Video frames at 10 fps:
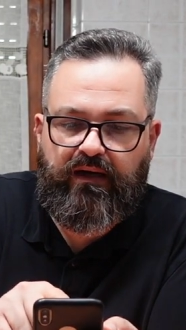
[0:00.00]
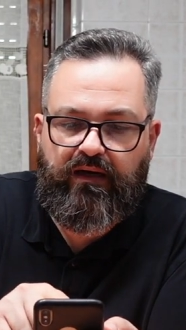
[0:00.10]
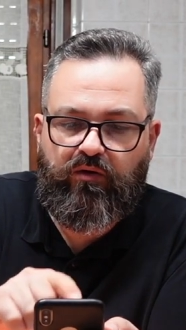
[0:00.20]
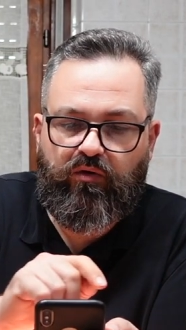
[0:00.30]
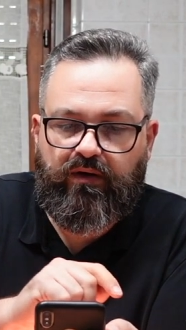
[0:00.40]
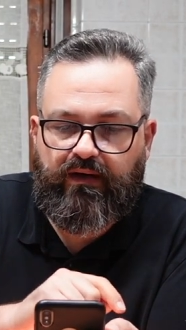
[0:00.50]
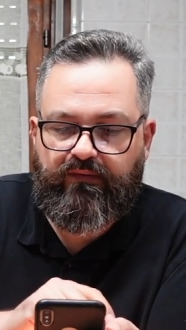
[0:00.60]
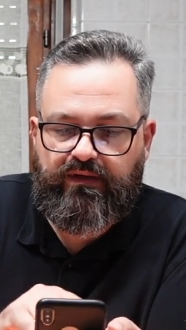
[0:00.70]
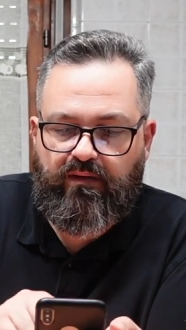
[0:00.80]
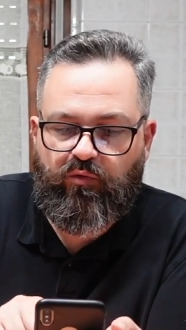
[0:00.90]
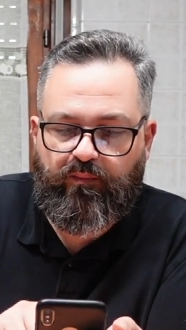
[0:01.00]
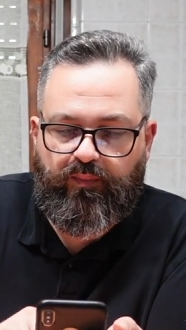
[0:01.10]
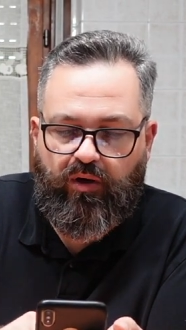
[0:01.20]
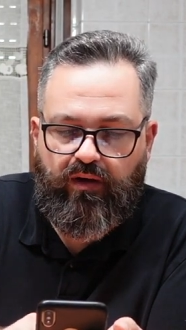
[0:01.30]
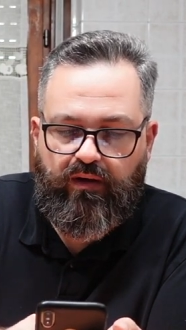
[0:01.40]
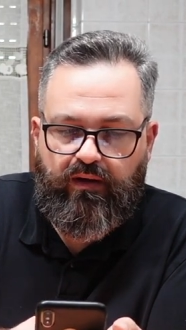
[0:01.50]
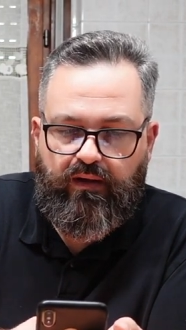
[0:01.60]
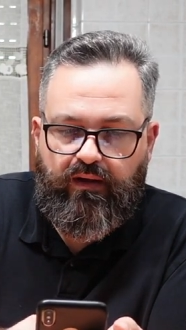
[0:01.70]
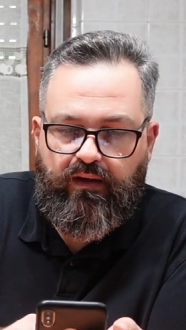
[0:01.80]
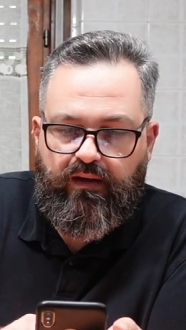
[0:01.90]
Allora, vediamo un po'.
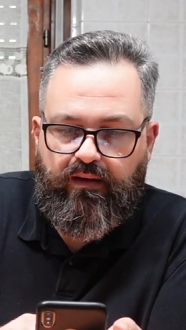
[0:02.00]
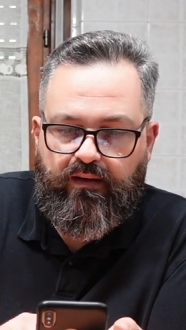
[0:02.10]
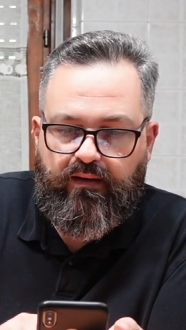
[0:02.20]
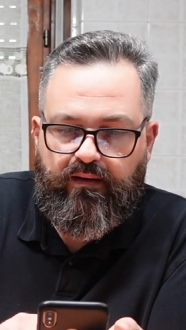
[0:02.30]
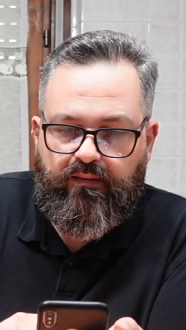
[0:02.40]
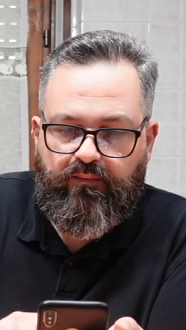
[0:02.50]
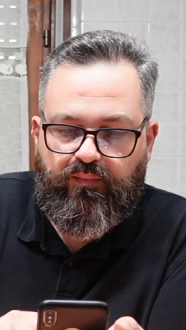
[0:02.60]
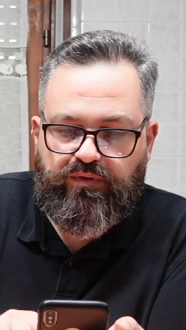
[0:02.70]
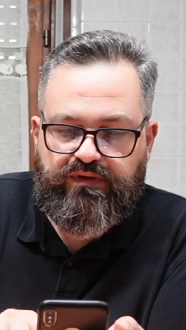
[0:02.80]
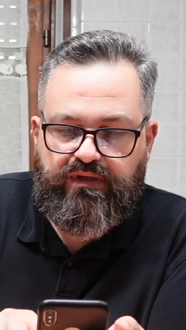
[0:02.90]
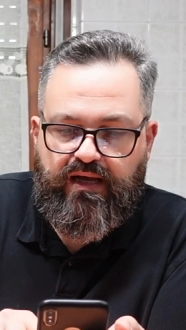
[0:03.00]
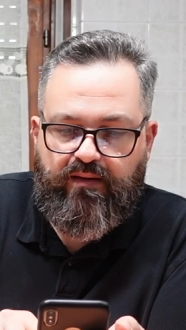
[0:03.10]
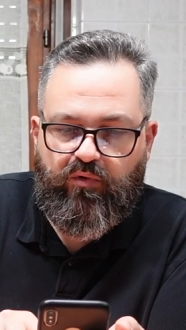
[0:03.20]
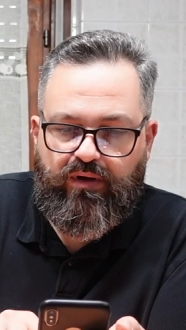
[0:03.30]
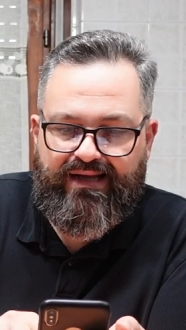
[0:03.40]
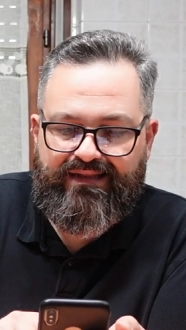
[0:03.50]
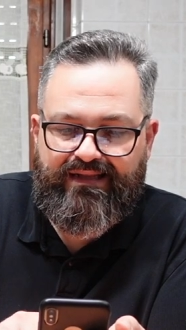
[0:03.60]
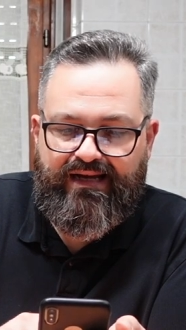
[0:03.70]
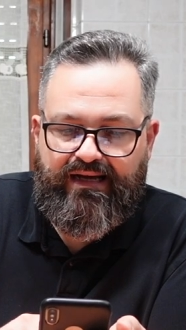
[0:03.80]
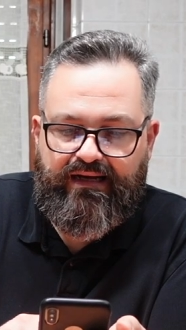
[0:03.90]
Possiamo
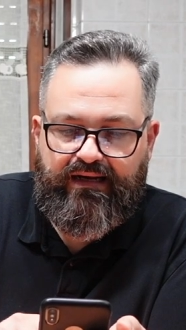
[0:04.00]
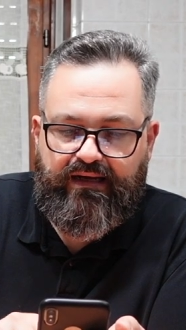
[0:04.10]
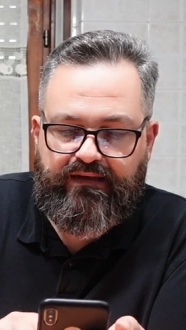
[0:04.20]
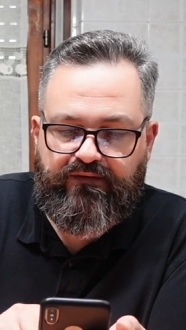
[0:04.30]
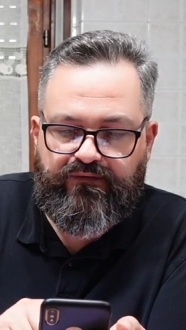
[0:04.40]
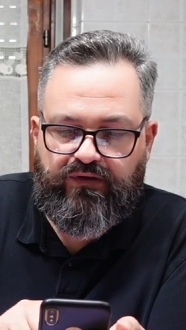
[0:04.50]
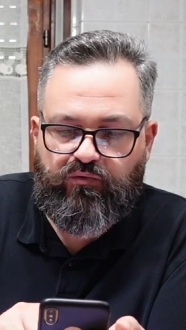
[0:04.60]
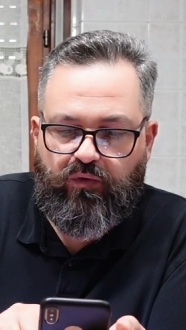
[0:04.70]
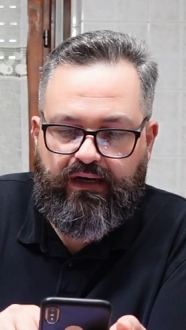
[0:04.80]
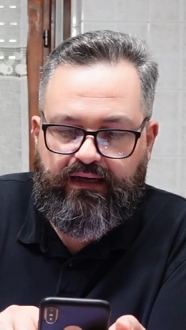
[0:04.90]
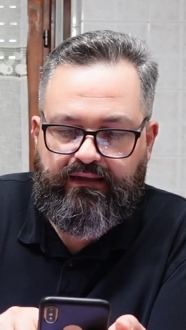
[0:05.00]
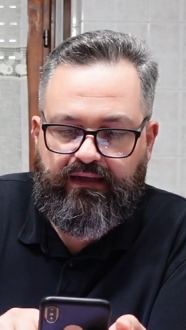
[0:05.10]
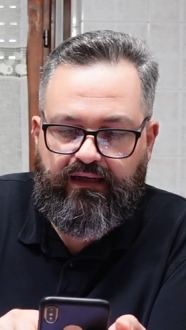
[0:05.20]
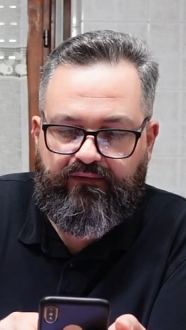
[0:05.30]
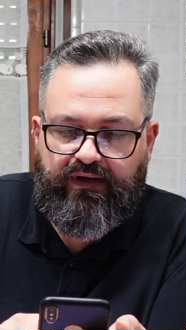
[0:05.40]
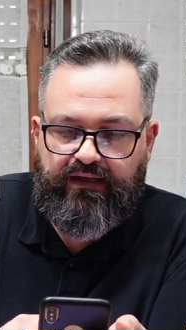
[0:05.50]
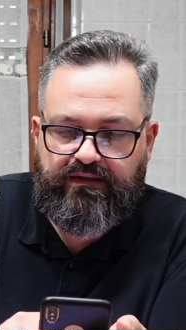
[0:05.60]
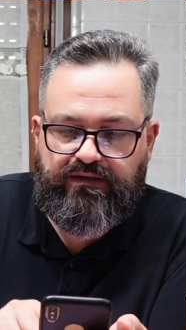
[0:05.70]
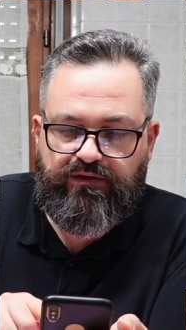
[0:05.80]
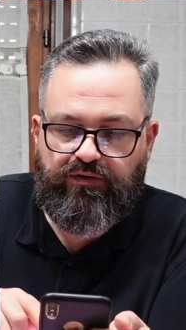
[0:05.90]
andare ad effettuare delle
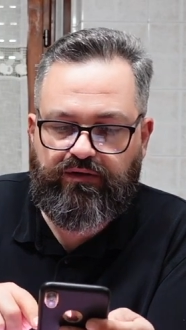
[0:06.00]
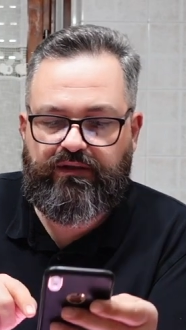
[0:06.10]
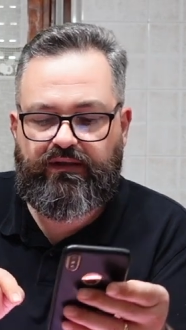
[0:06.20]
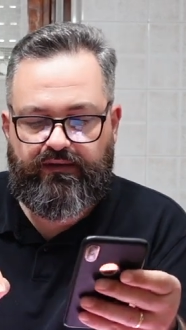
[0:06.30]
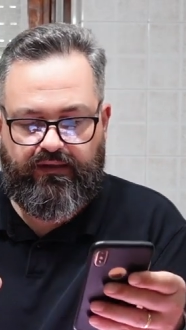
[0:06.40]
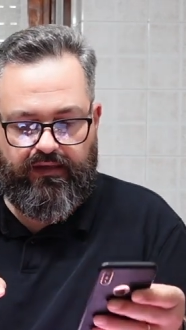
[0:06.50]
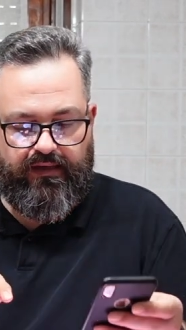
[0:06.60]
variazioni.